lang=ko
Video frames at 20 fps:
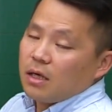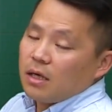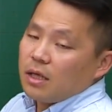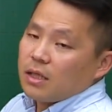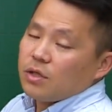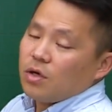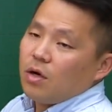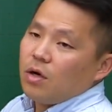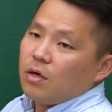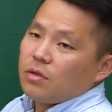
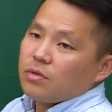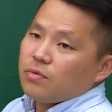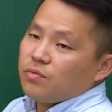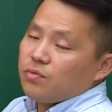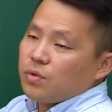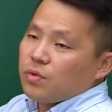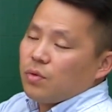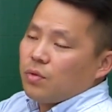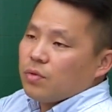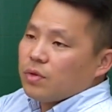해서
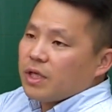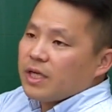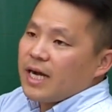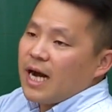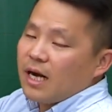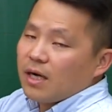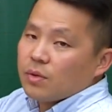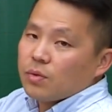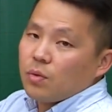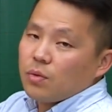운동 이
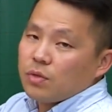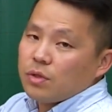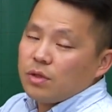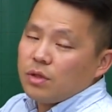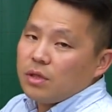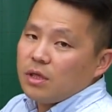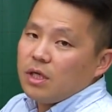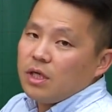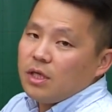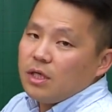
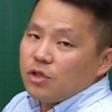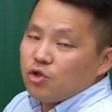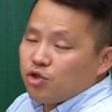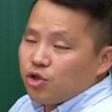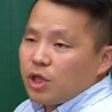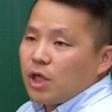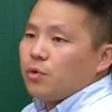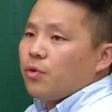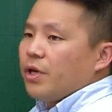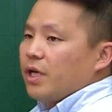강도를
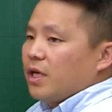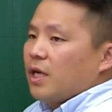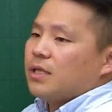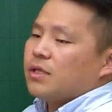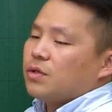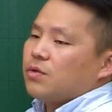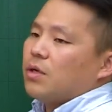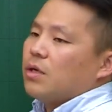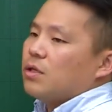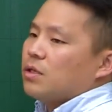숫자로
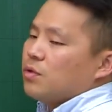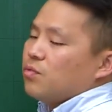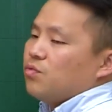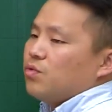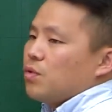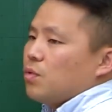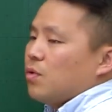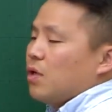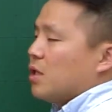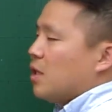얘기하는 거예요. 그래서
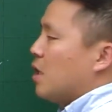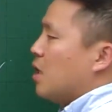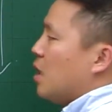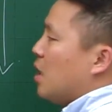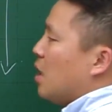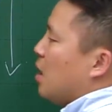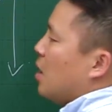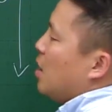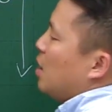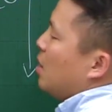
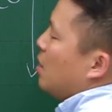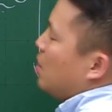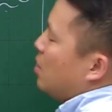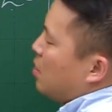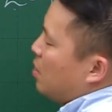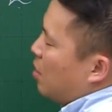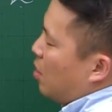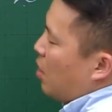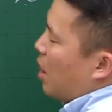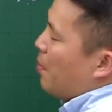운동하다가
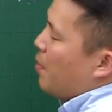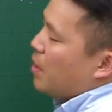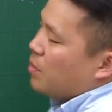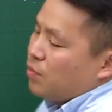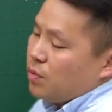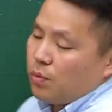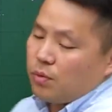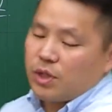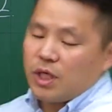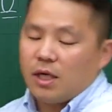어, 앞에
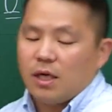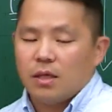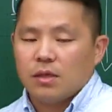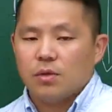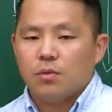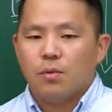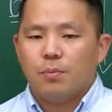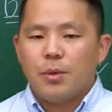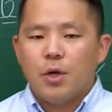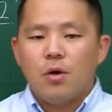운동
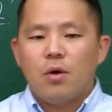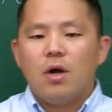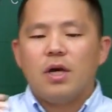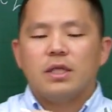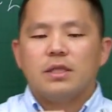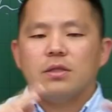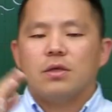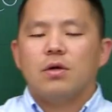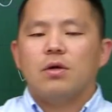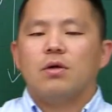자각도 표가
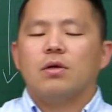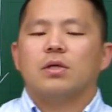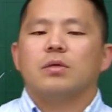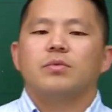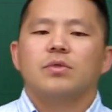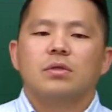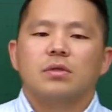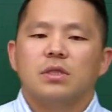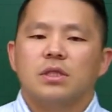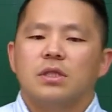있어요.
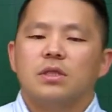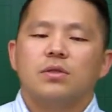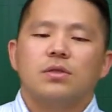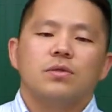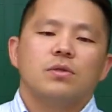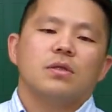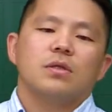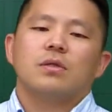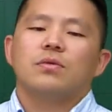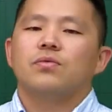그러면 지,
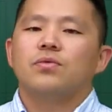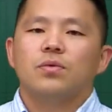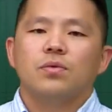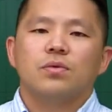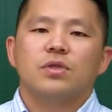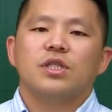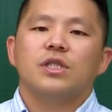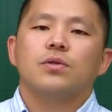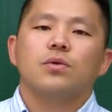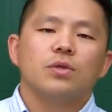운동
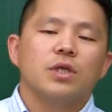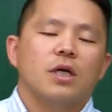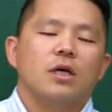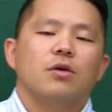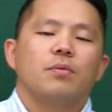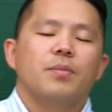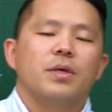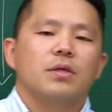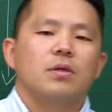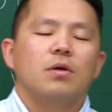지도자가
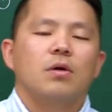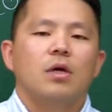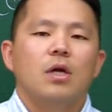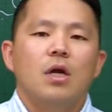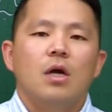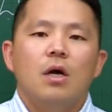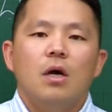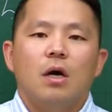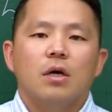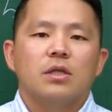옆에서
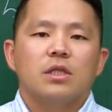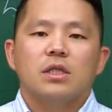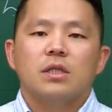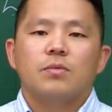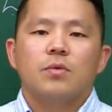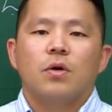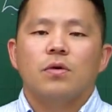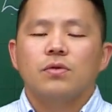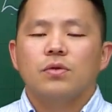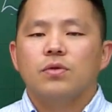어,
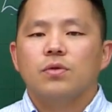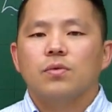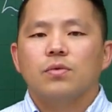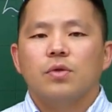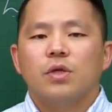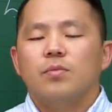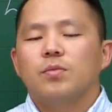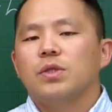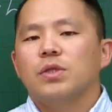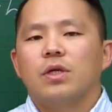지금 어느 정도
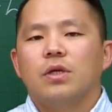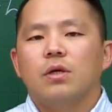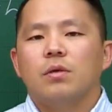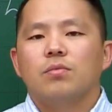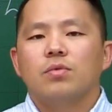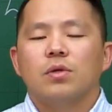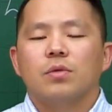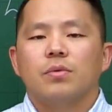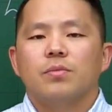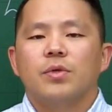힘드세요?
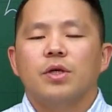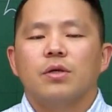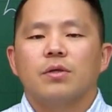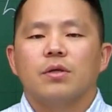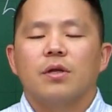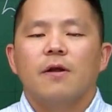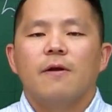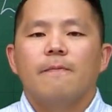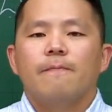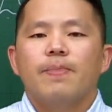
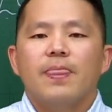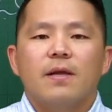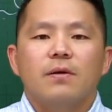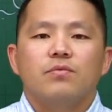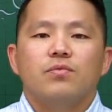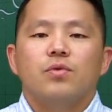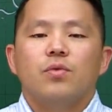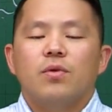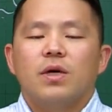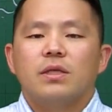물어보면
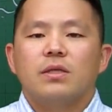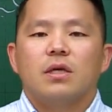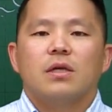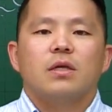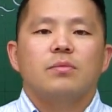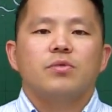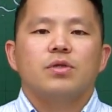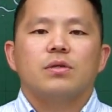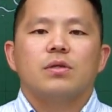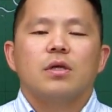운동한
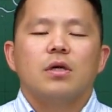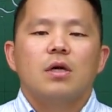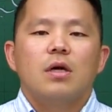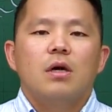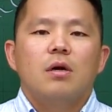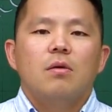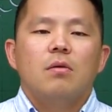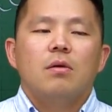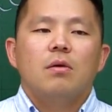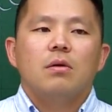사람은
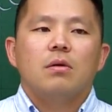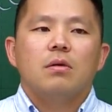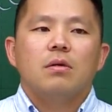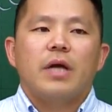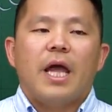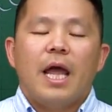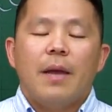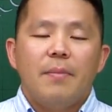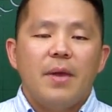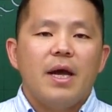그
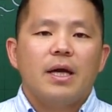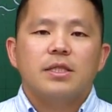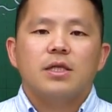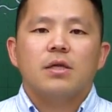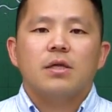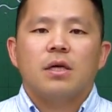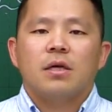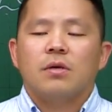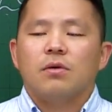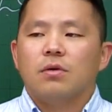
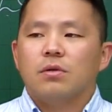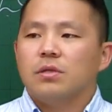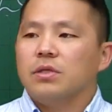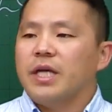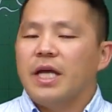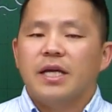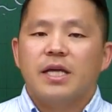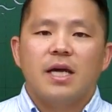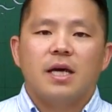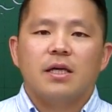애매하잖아요. 그
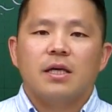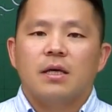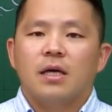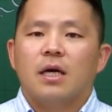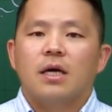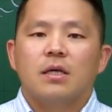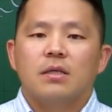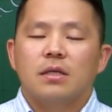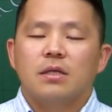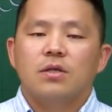
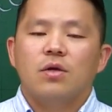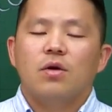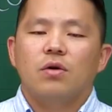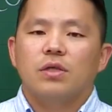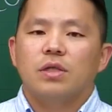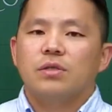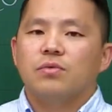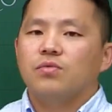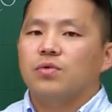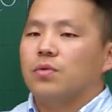얘기하기가. 그래서
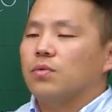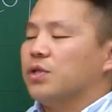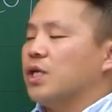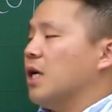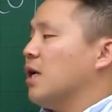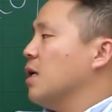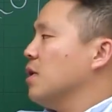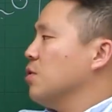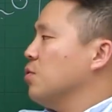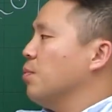이 운동
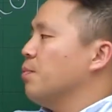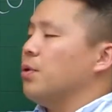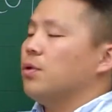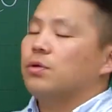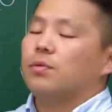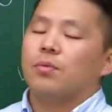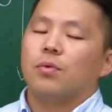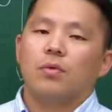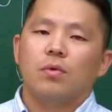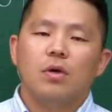자각도
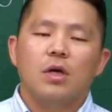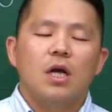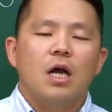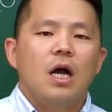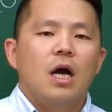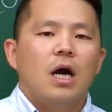표를 보고